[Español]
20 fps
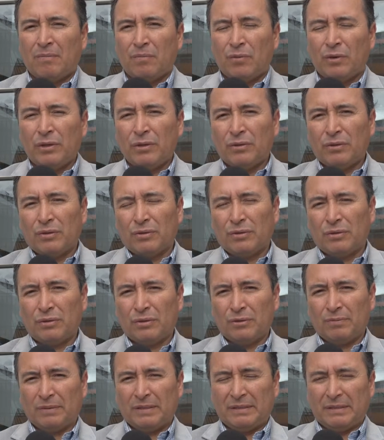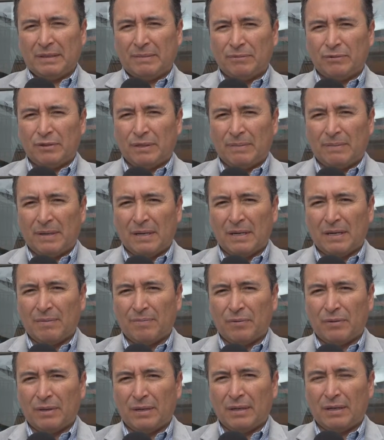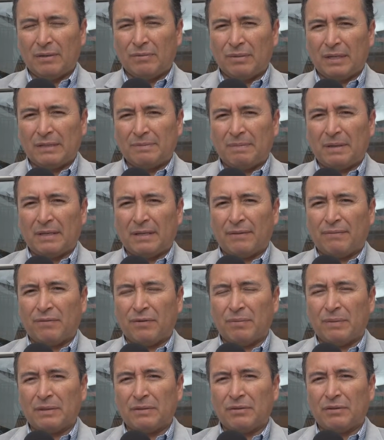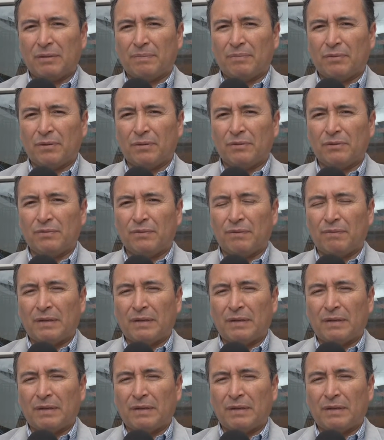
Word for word: Bueno, nosotros pensamos también que pueden ir unas plataformas donde podemos